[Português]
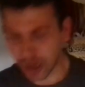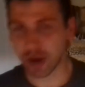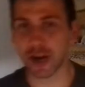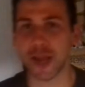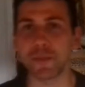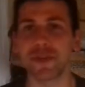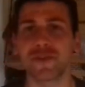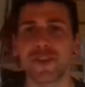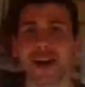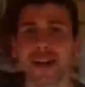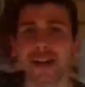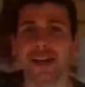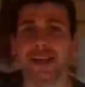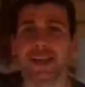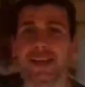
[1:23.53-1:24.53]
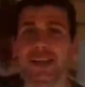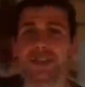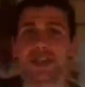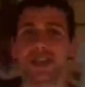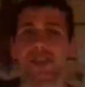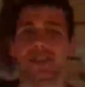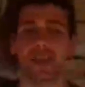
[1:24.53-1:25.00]
Alguém me fala a
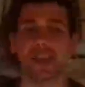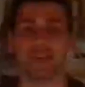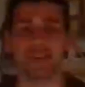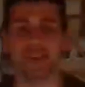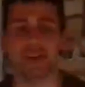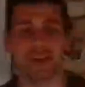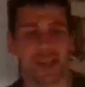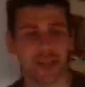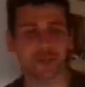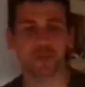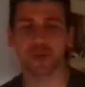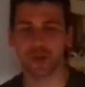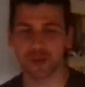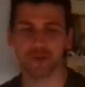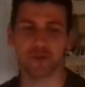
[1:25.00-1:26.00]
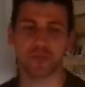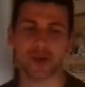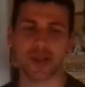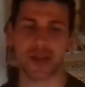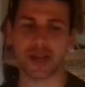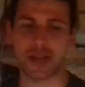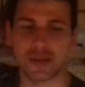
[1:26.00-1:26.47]
igreja que tem internet porque eu vou
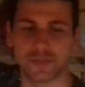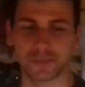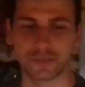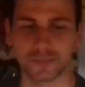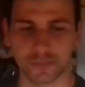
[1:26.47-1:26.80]
pra lá.